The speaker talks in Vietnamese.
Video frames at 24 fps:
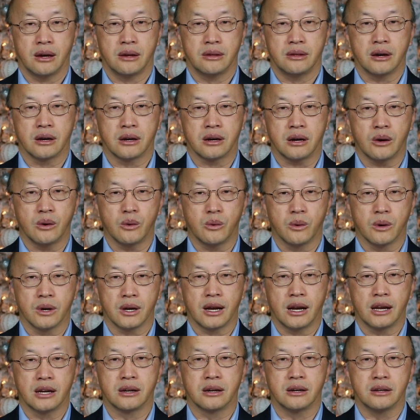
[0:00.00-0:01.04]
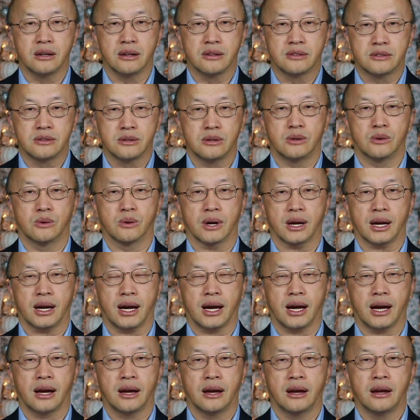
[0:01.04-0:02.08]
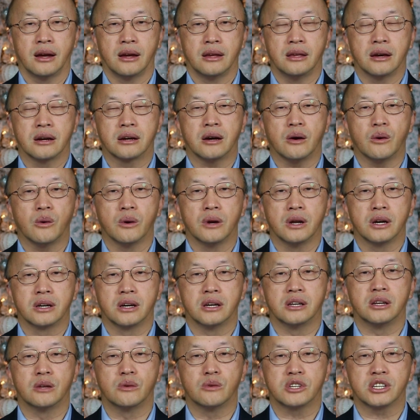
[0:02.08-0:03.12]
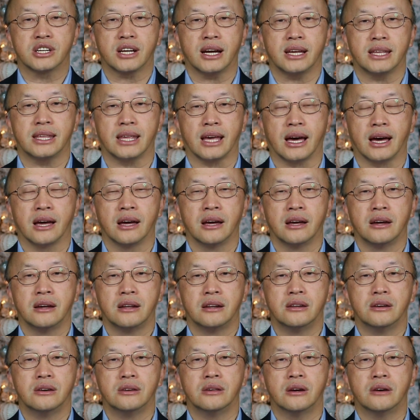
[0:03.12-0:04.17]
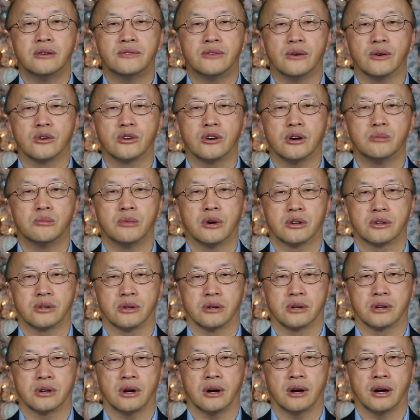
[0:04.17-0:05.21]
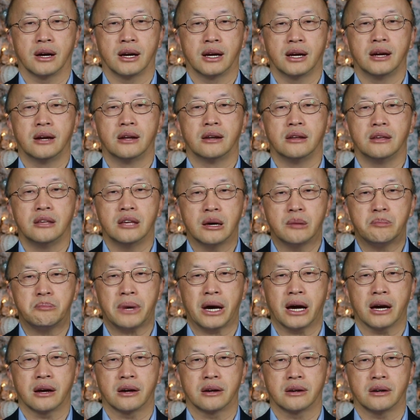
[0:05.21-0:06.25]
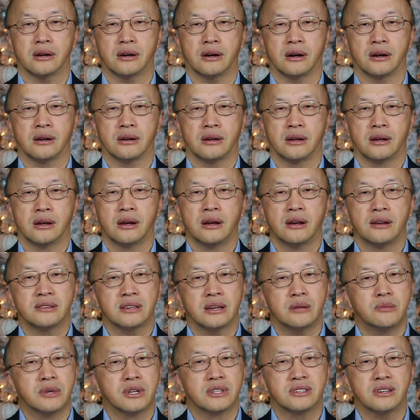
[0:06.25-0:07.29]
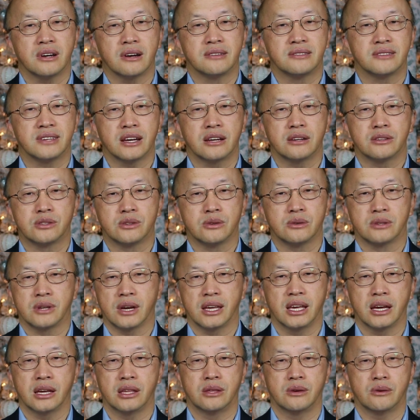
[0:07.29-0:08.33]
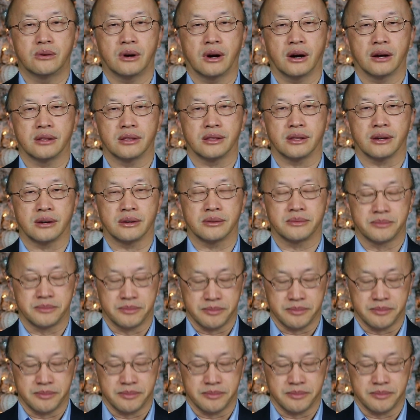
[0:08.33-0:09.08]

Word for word: giờ có ô là lấy cái này tư lục ha giờ là cái này sáng nhá nếu giờ phòng có mong được có nếu giờ ban có sao muốn sợ sinh chủ cho yên vô hơn được